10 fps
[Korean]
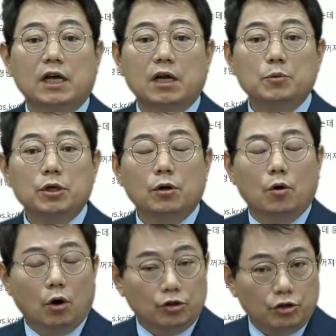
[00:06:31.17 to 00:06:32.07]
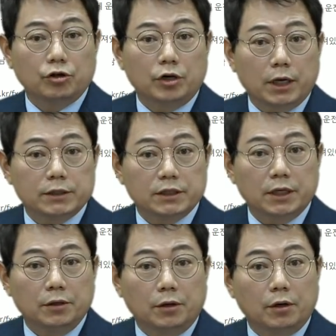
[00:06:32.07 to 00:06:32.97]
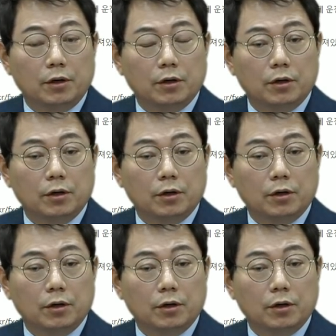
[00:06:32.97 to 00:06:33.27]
사람이 어디로 튀어나갔을까요?